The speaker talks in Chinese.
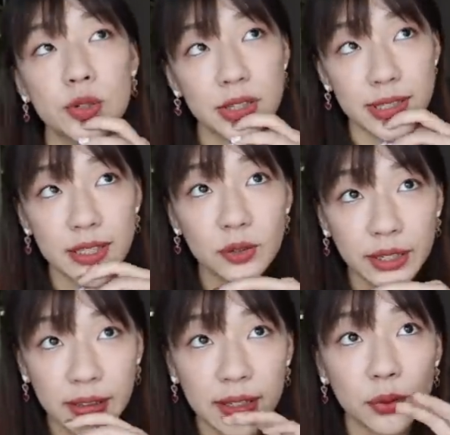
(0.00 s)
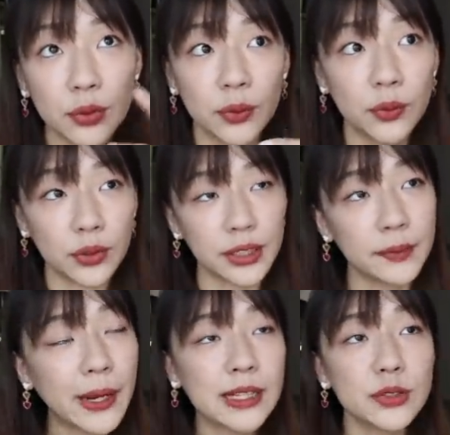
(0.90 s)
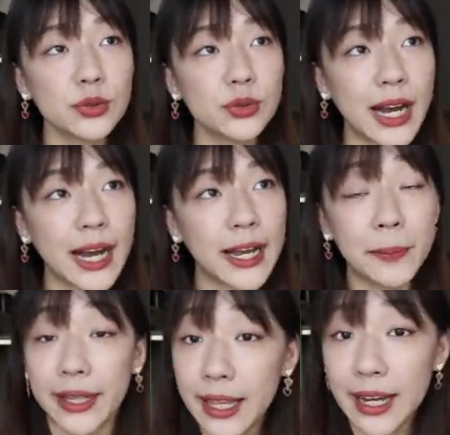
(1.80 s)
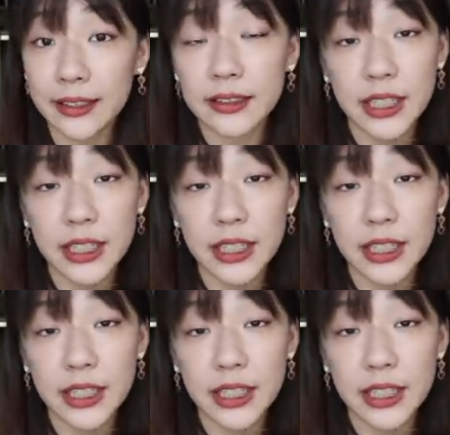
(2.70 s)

我觉得这个观念对我的帮助还蛮大的，